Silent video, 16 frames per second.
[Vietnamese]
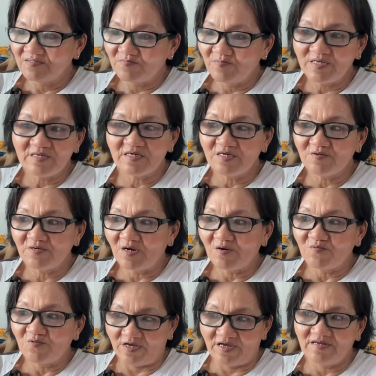miếng yêu
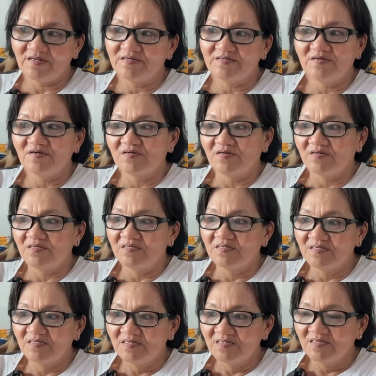cầu khỏe lại được rồi
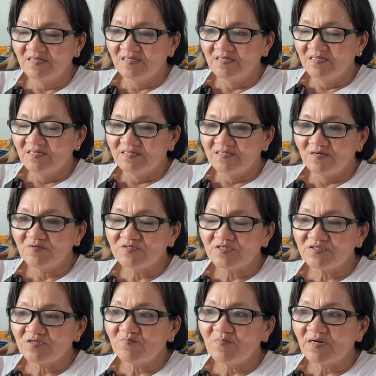nói
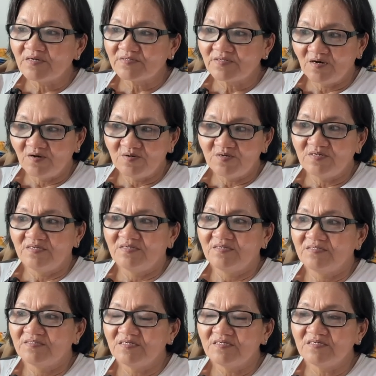vậy cho mừng thôi
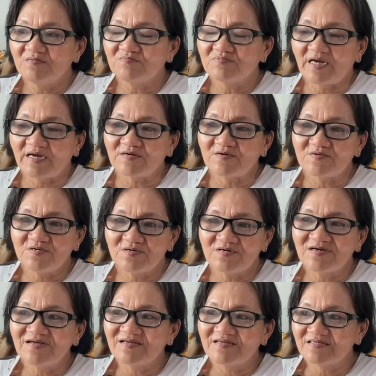chứ cũng chẳng có được
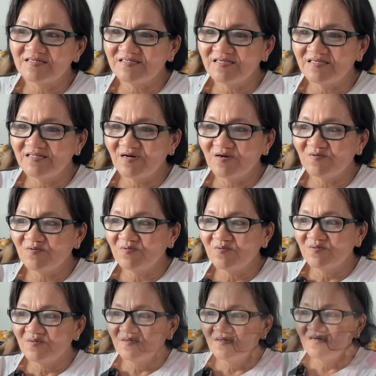cái gì đâu
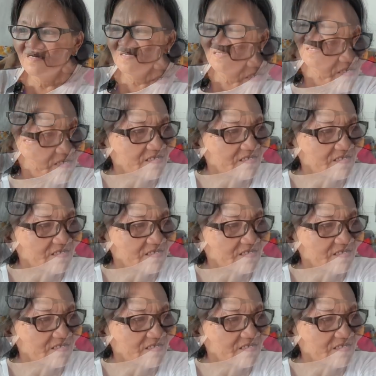thôi